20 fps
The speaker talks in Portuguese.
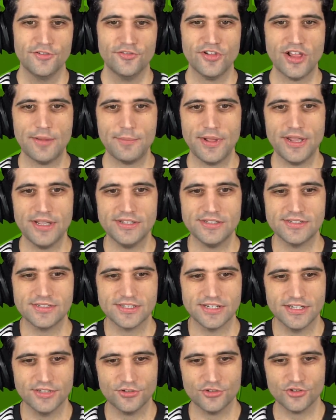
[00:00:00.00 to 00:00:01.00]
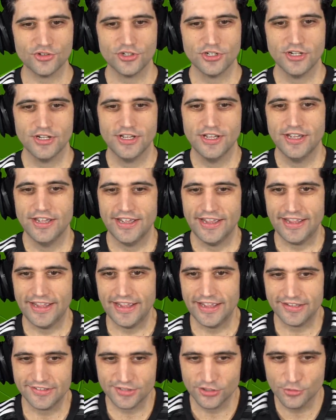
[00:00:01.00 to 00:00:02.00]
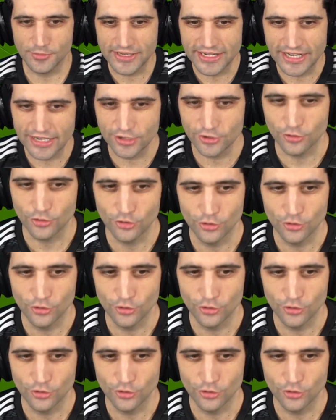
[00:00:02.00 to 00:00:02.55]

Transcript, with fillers: Flamengo e Santos é, se eu não me engano,